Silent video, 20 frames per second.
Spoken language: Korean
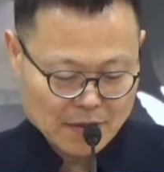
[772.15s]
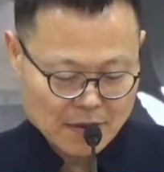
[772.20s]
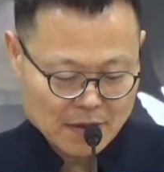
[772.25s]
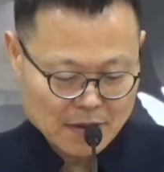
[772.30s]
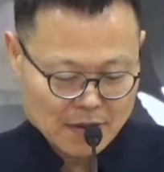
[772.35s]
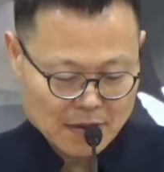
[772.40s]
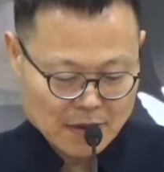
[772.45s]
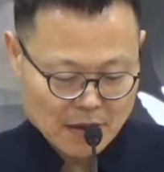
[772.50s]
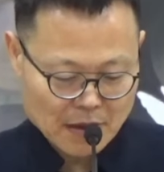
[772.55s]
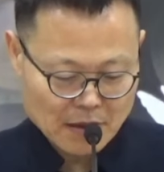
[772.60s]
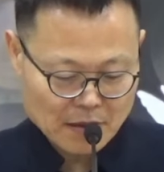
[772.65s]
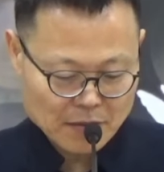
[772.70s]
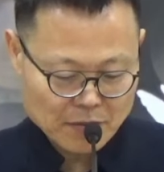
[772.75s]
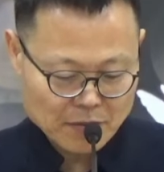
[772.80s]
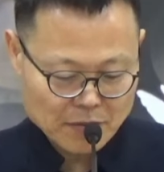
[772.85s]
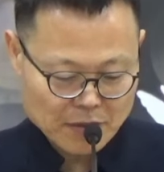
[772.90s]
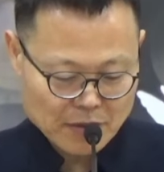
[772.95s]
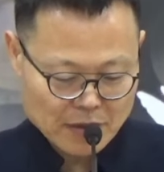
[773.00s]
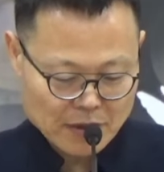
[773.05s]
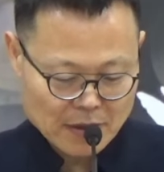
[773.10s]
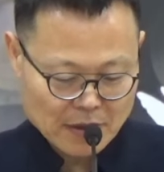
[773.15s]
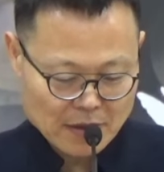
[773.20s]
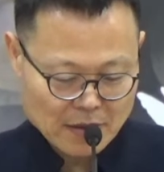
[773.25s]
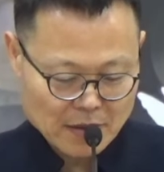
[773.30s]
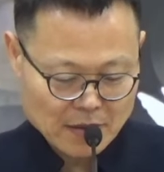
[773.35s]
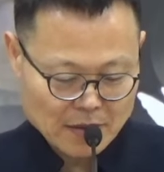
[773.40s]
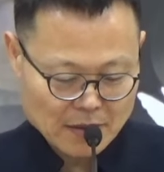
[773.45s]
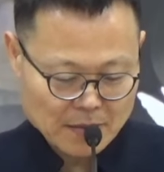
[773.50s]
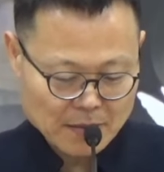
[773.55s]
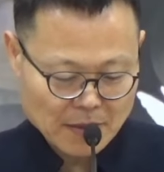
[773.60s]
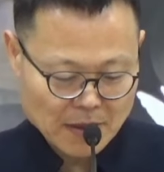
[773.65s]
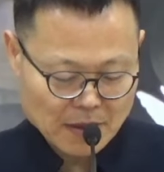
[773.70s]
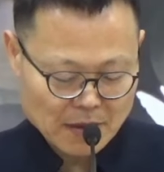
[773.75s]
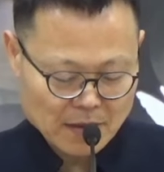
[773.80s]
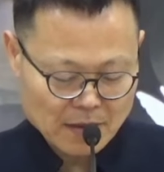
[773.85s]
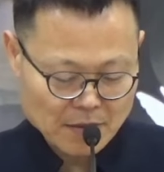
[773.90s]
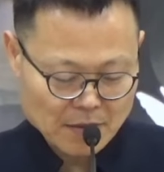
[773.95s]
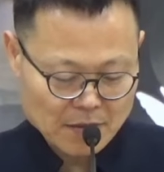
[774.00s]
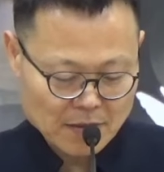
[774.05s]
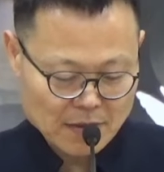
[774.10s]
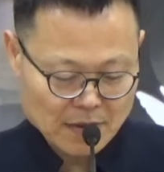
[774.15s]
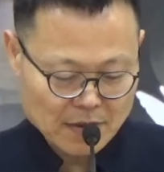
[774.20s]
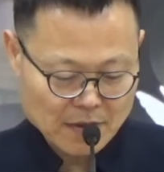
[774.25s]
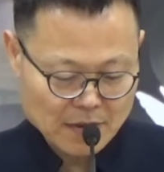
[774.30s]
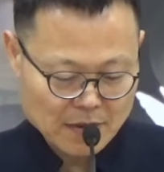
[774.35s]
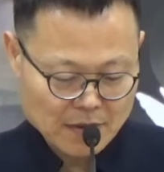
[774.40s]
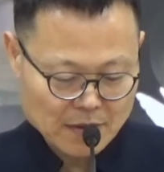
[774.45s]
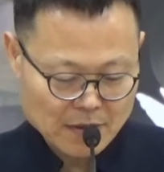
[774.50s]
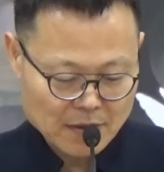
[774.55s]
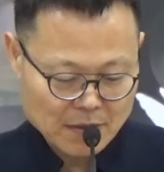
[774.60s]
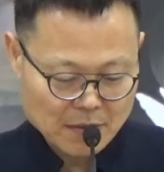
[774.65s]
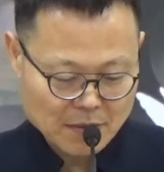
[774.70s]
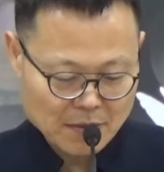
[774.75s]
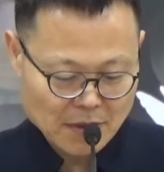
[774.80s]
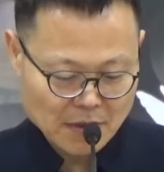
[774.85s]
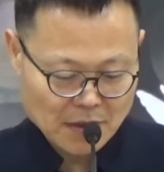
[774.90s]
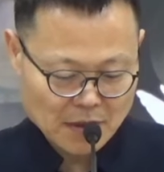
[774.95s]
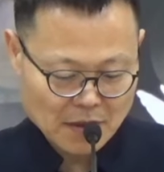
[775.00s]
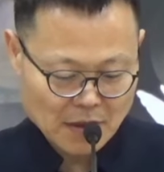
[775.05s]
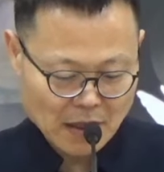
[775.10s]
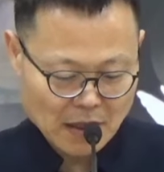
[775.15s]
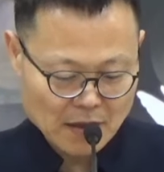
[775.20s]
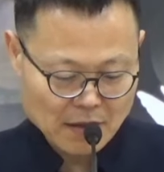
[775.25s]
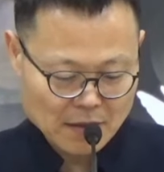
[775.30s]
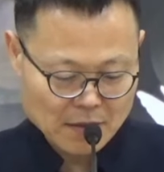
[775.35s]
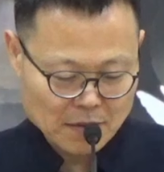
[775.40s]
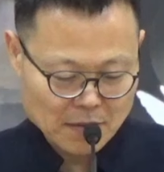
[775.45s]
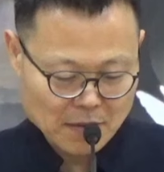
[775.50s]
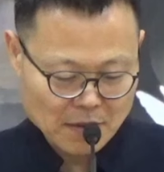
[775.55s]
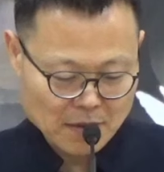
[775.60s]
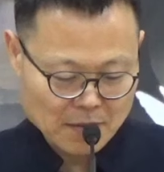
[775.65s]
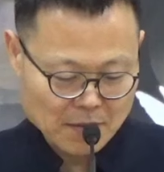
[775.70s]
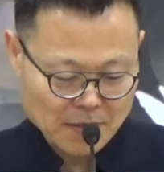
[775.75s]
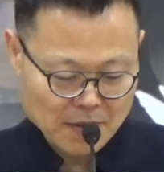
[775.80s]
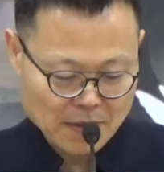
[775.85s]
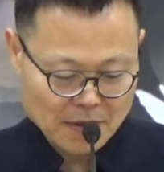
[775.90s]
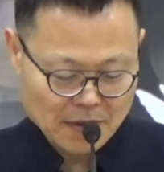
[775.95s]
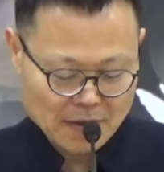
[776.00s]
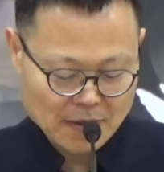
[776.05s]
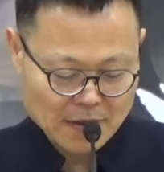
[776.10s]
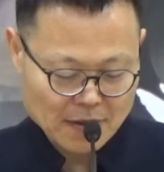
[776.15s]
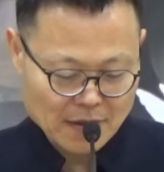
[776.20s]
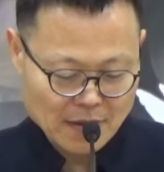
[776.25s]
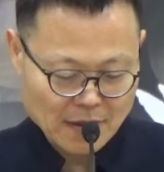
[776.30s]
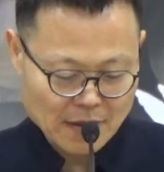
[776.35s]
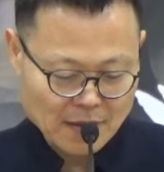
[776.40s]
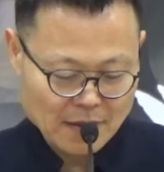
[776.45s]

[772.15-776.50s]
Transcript: 예, 제가 굳이 기억을 막 떠올려서 억지로 얘기 안 해도 될 뻔했는데